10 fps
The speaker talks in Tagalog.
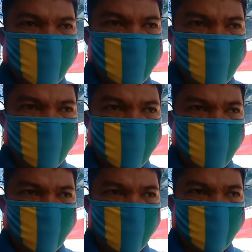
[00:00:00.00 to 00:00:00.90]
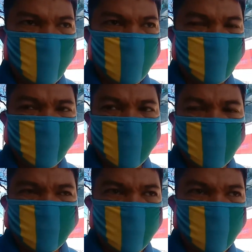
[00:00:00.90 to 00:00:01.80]
Ngayon lang ako ulit makakapunta
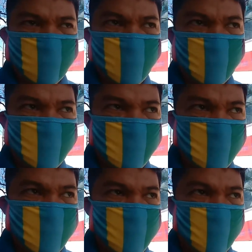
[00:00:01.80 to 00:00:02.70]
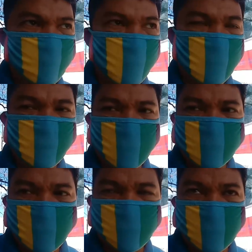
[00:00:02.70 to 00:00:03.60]
ng Tacloban since na brown out
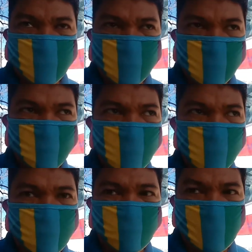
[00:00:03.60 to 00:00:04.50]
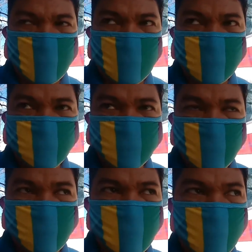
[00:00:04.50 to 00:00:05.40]
ngayon dito sa Katbalagan, blackout,
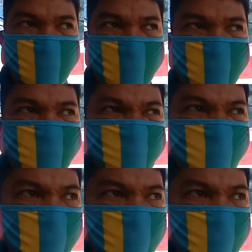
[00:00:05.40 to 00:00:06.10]
totally blackout